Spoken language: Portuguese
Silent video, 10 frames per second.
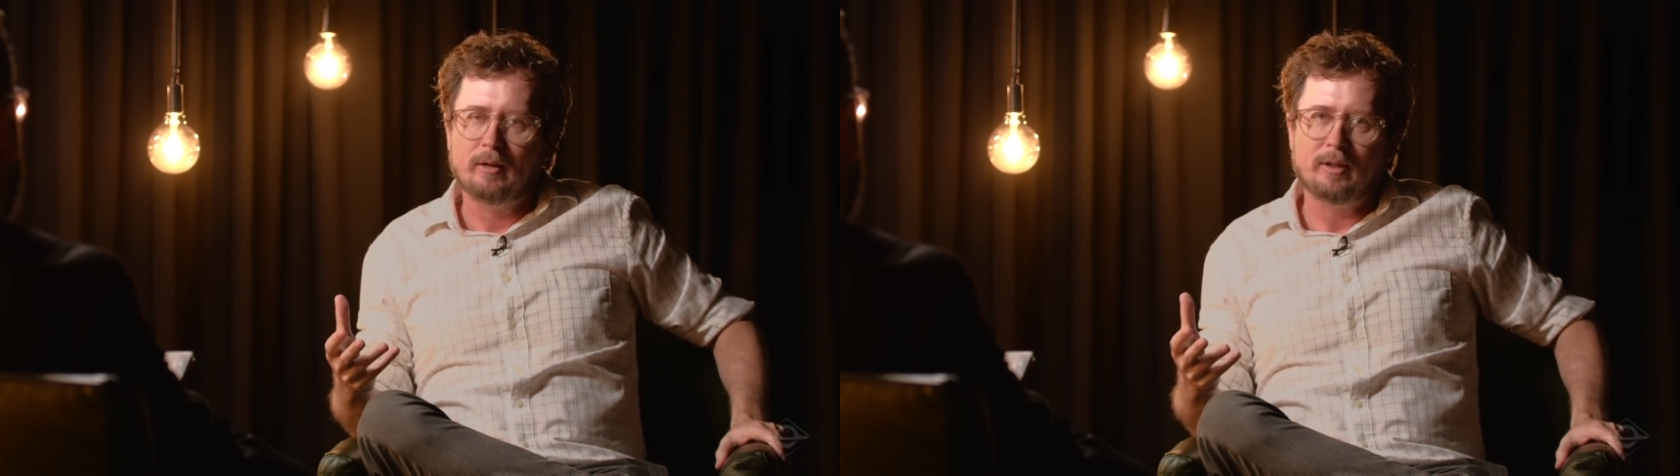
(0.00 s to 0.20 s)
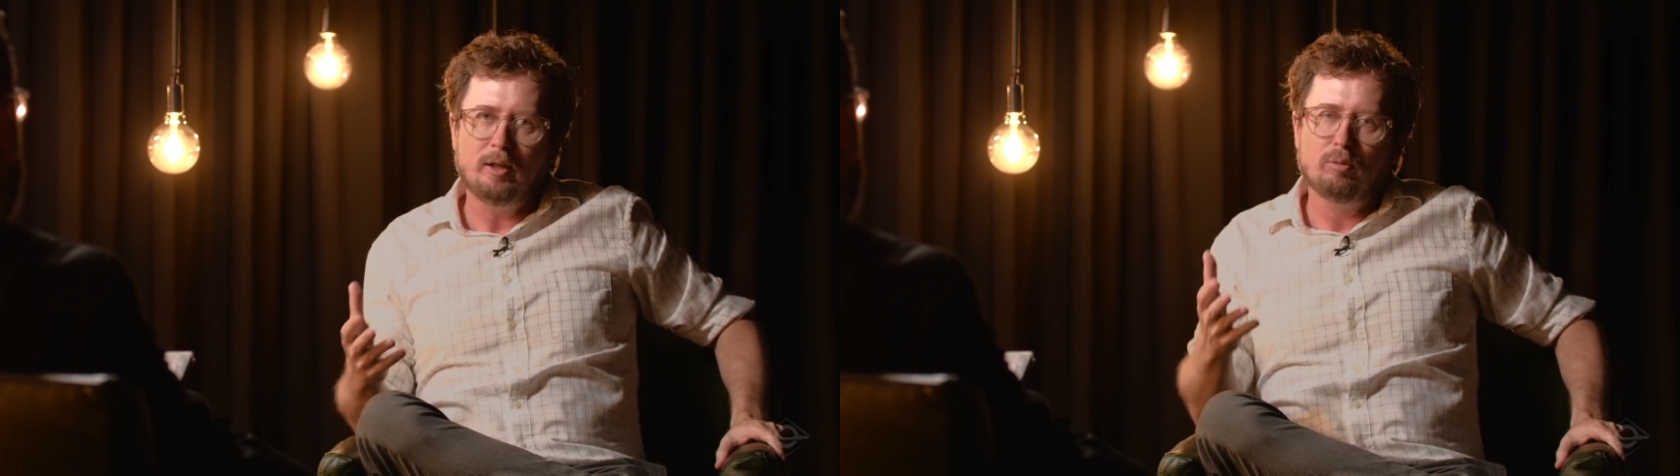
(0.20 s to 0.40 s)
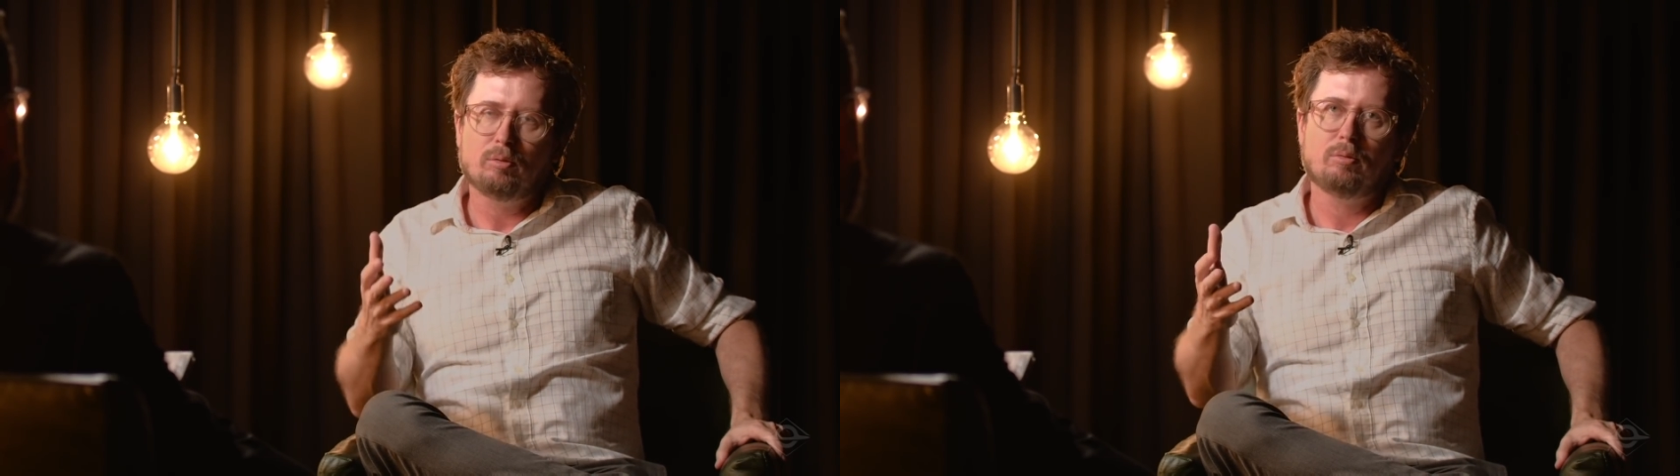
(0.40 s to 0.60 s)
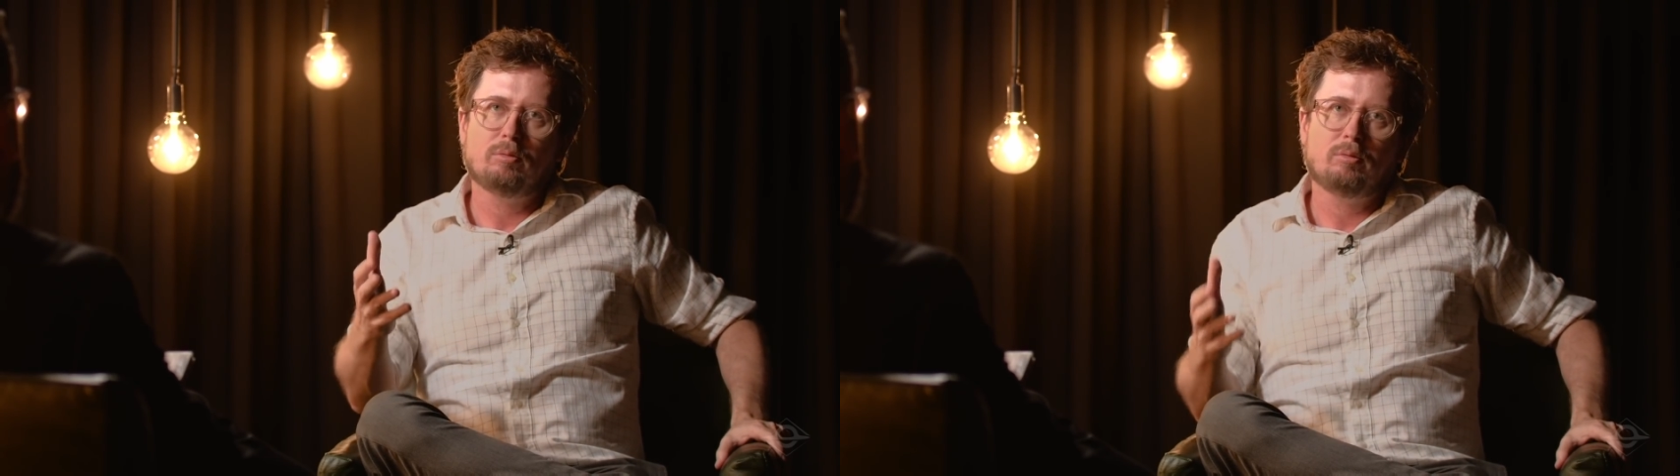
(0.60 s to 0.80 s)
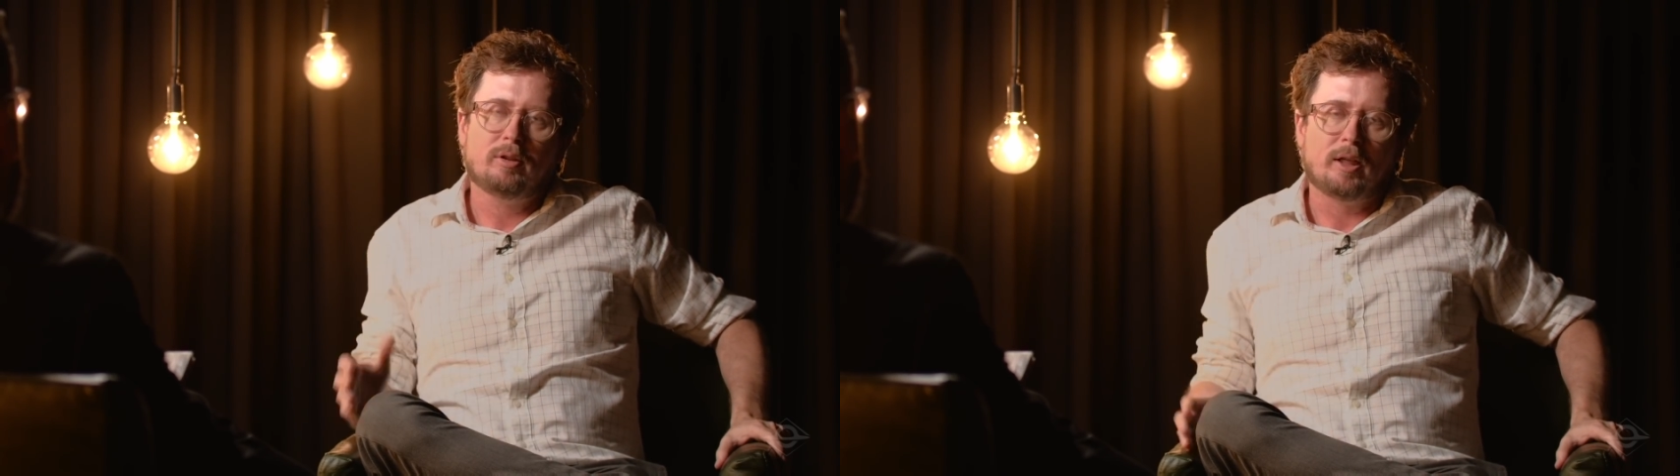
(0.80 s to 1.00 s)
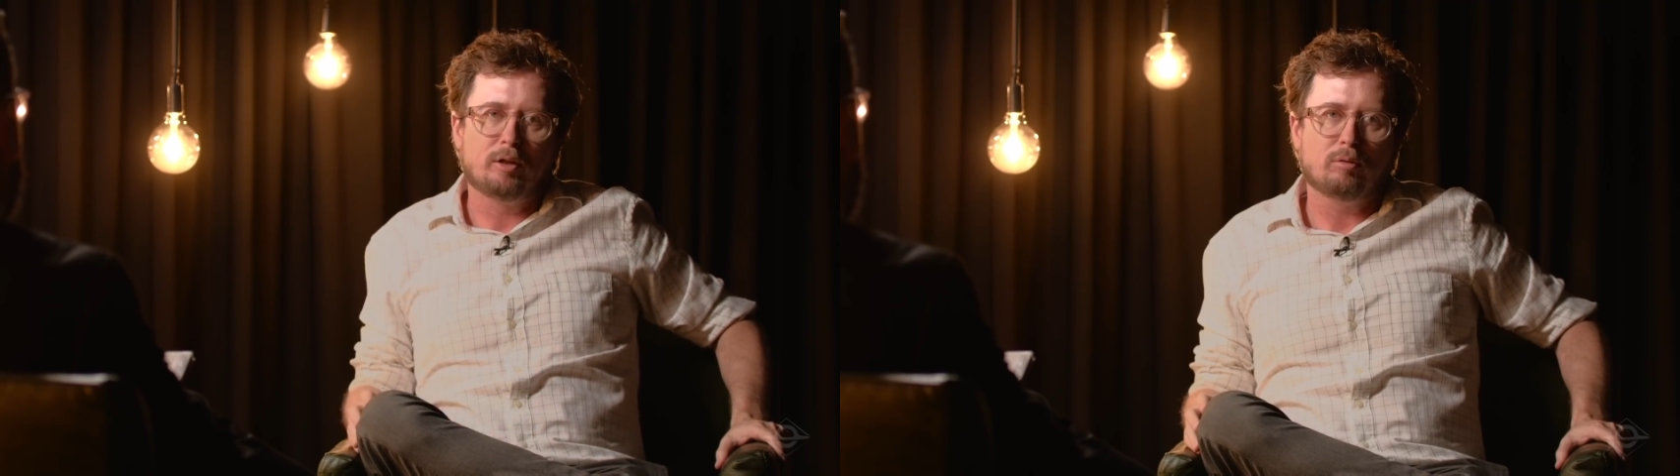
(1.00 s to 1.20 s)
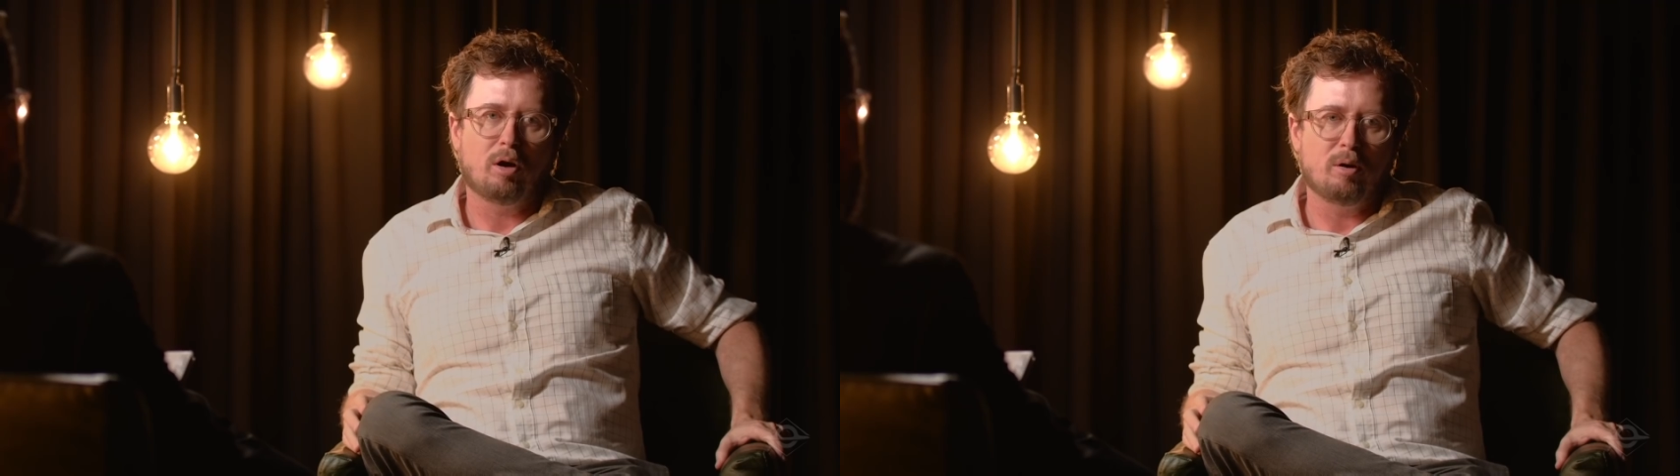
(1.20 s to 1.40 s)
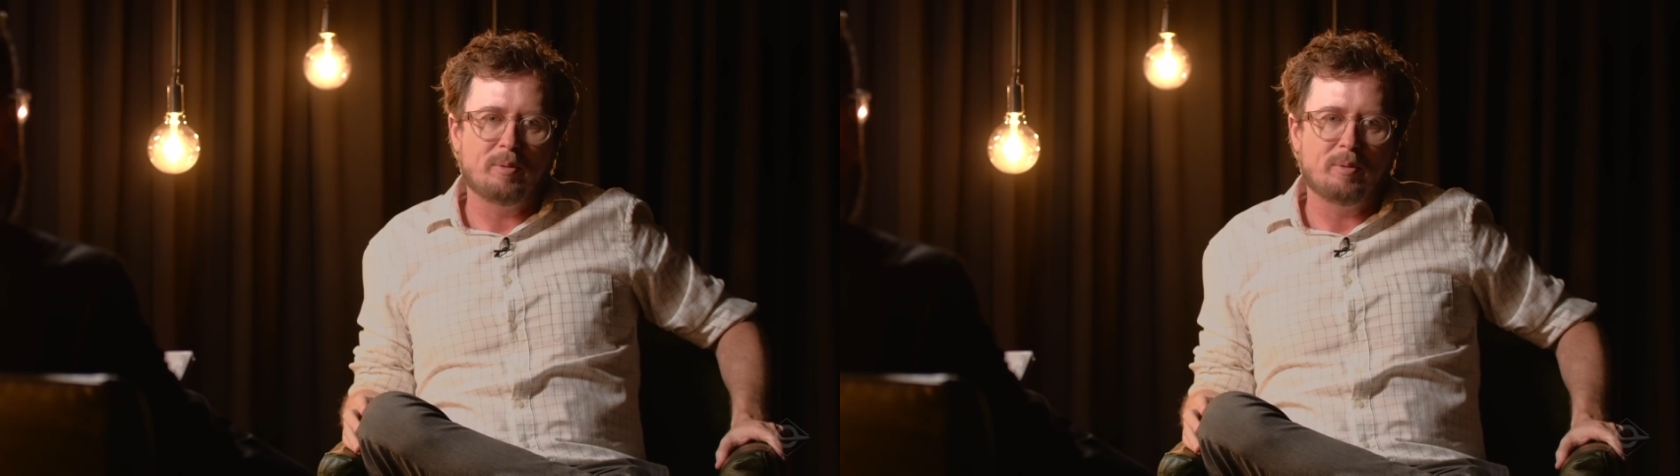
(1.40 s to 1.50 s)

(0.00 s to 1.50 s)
Tem um, um, intelectual